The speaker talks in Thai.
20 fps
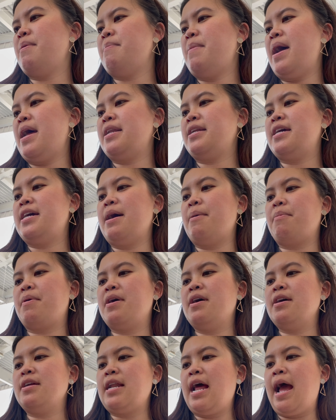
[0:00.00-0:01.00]
ระมาณเกือบค
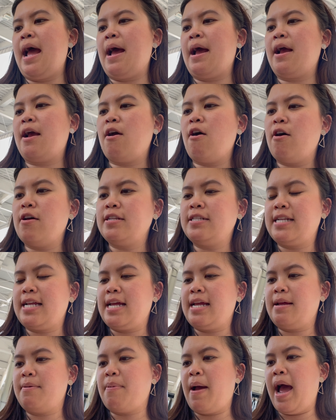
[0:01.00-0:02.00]
รึ่งถังก็
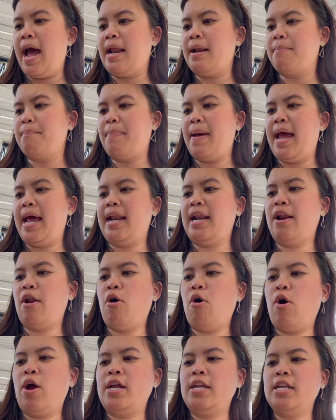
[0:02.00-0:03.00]

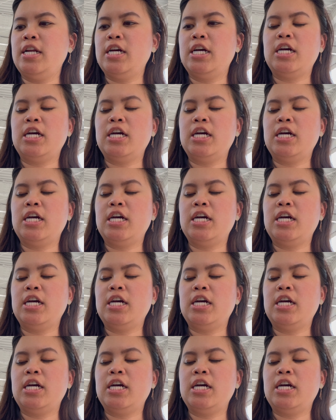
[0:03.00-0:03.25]
4,801